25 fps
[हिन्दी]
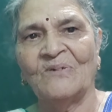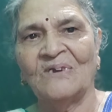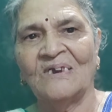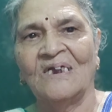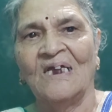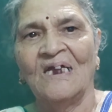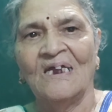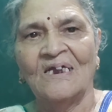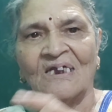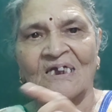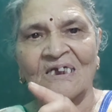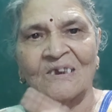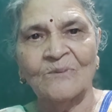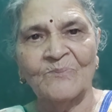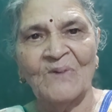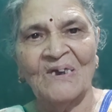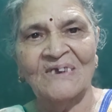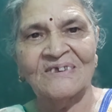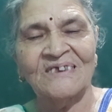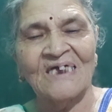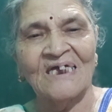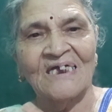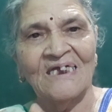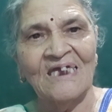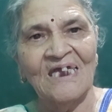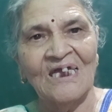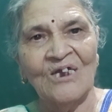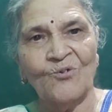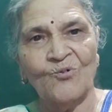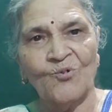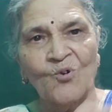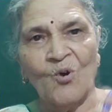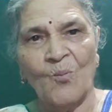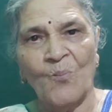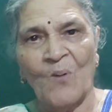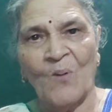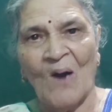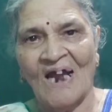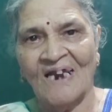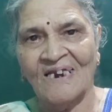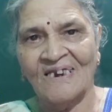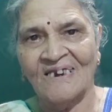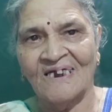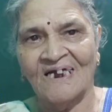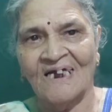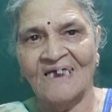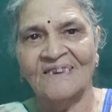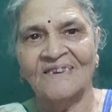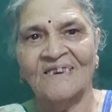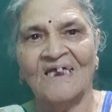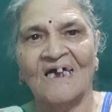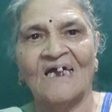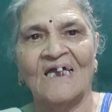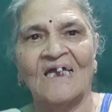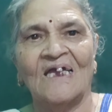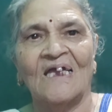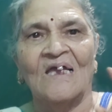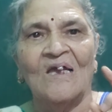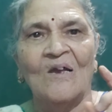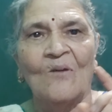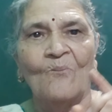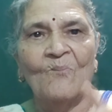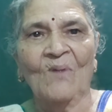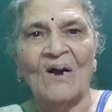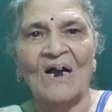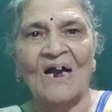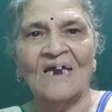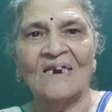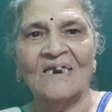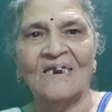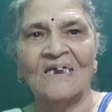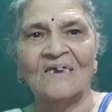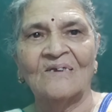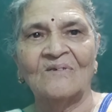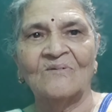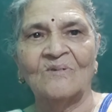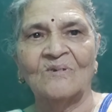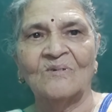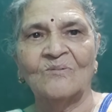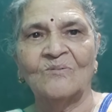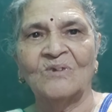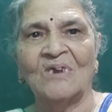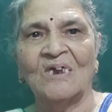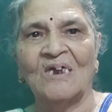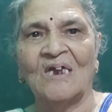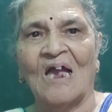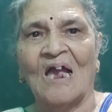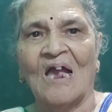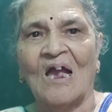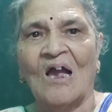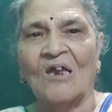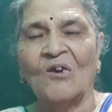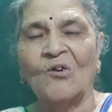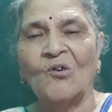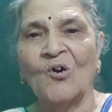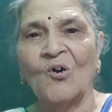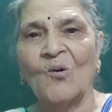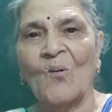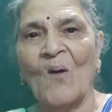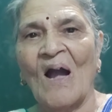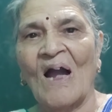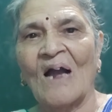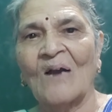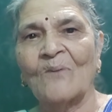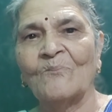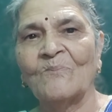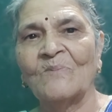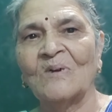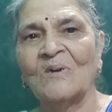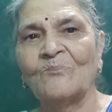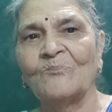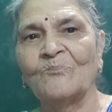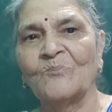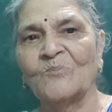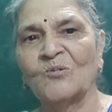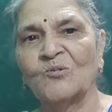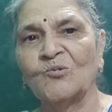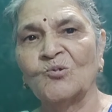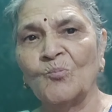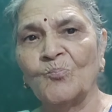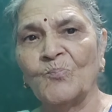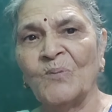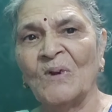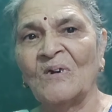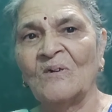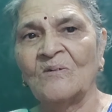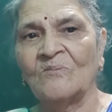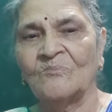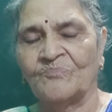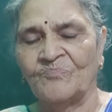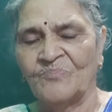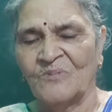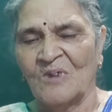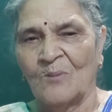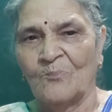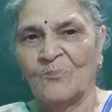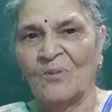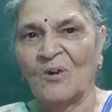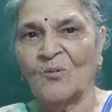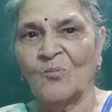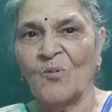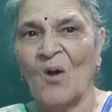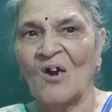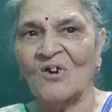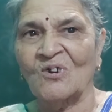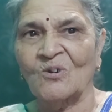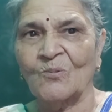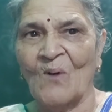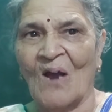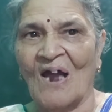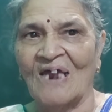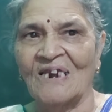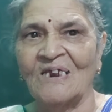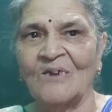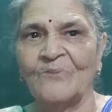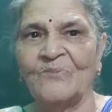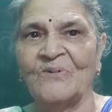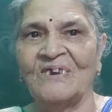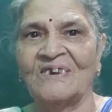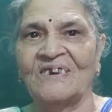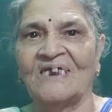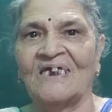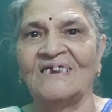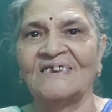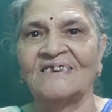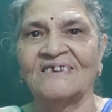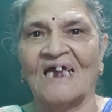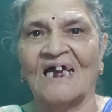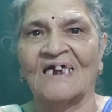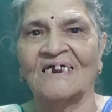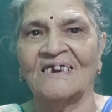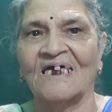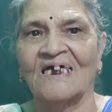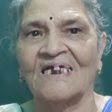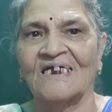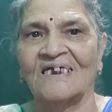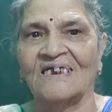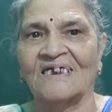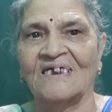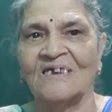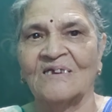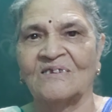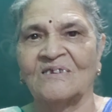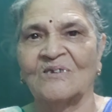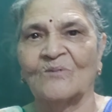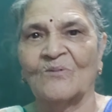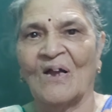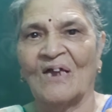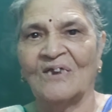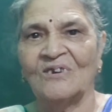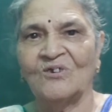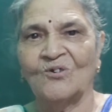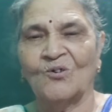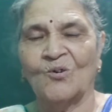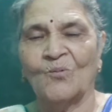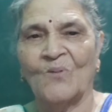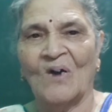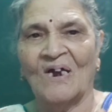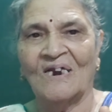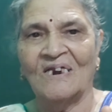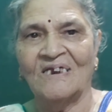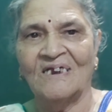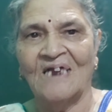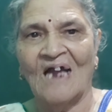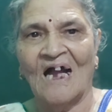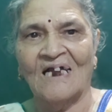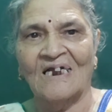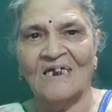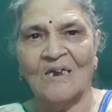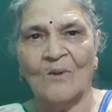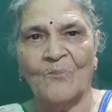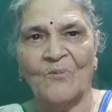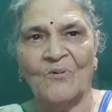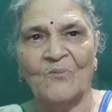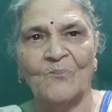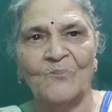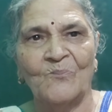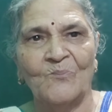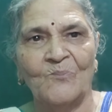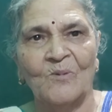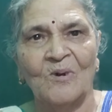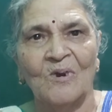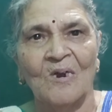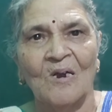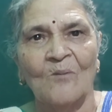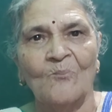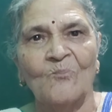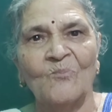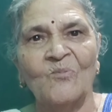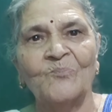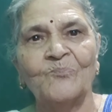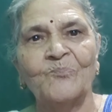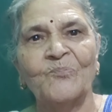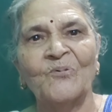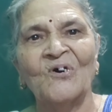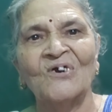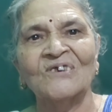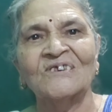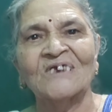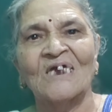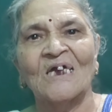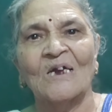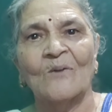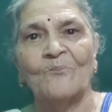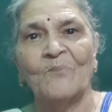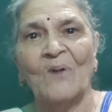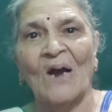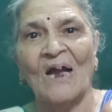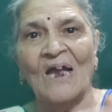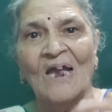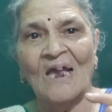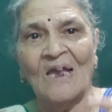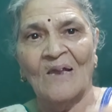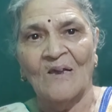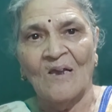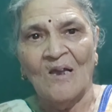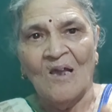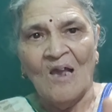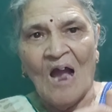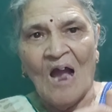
अभी इनमें से एक को बाहर निकलना है मगर ये लोग जो बिग बॉक्स वाले भी नहीं चाह रहे कि शिवानी कुमारी आगे पहुँचे वह